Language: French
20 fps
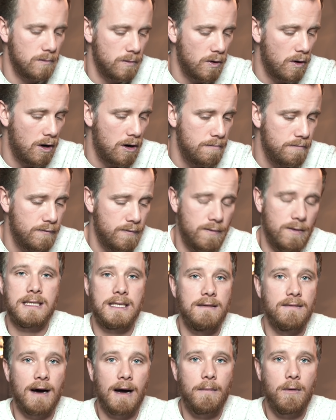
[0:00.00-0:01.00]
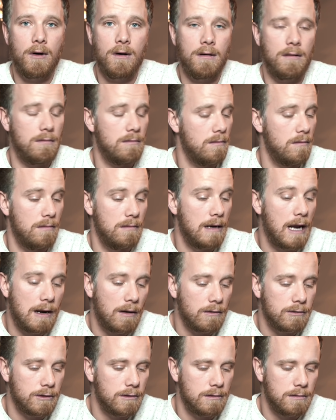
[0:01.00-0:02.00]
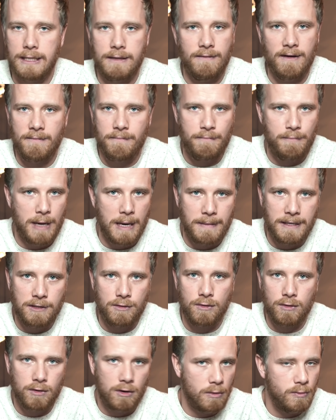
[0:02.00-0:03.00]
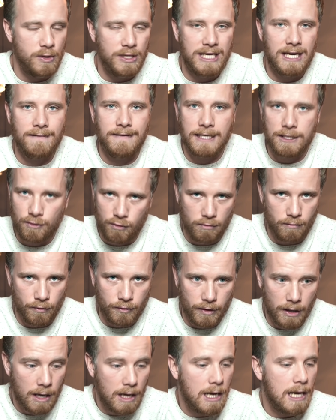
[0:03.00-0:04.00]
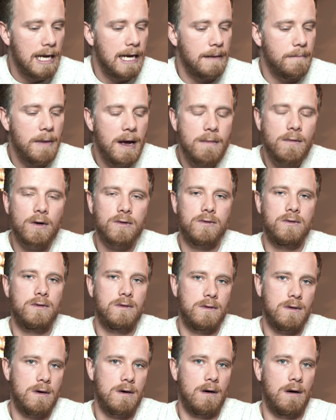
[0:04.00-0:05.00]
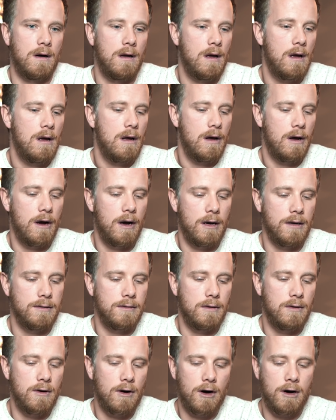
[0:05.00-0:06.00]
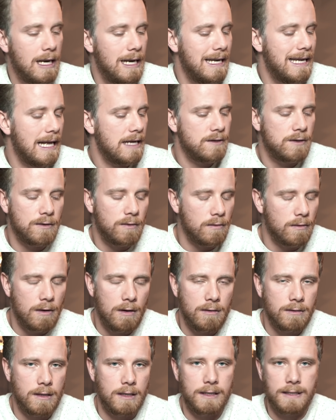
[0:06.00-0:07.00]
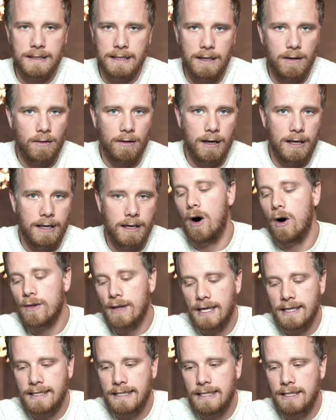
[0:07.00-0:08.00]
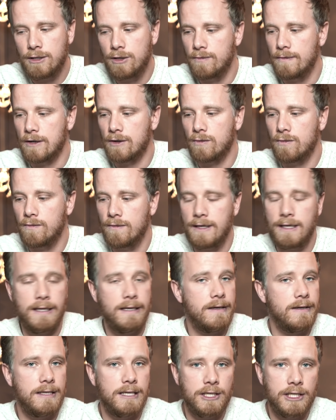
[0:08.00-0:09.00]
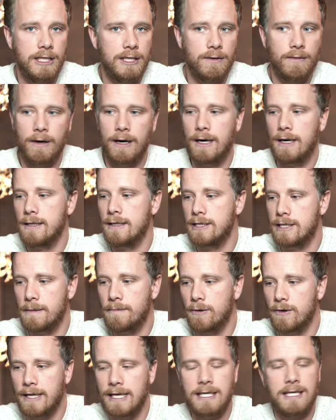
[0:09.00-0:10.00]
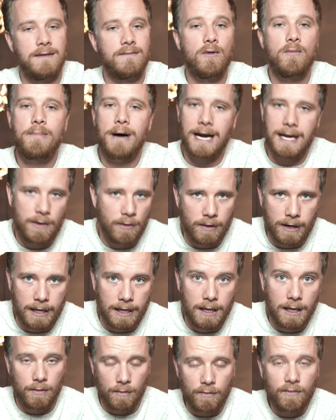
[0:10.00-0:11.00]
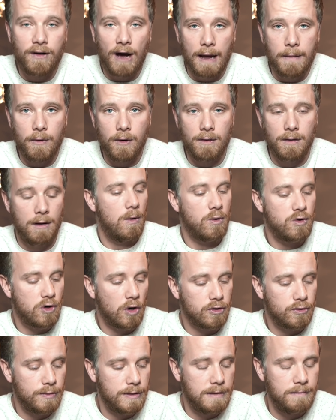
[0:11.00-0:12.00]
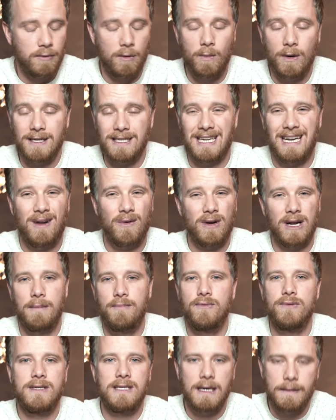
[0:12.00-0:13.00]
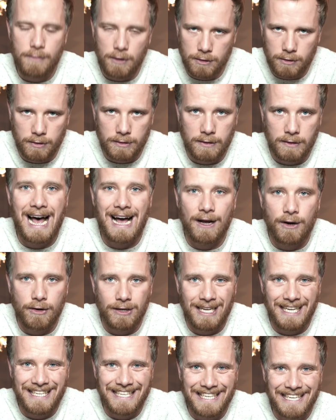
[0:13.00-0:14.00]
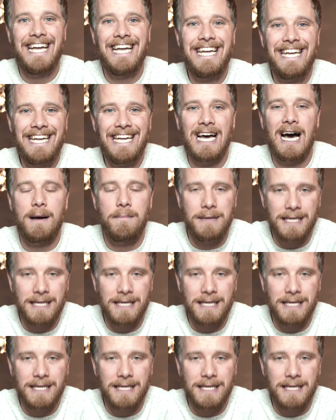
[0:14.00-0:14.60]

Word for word: Europe, c'est vraiment la langue qui va permettre de communiquer avec tout le monde. Et même quand tu sors euh, de l'Europe, la seconde langue, c'est l'anglais. En Asie, tu vas trouver des Chinois, des Japonais qui vont parler anglais. Donc vraiment, aujourd'hui, pour moi, c'est la langue la plus importante à connaître et à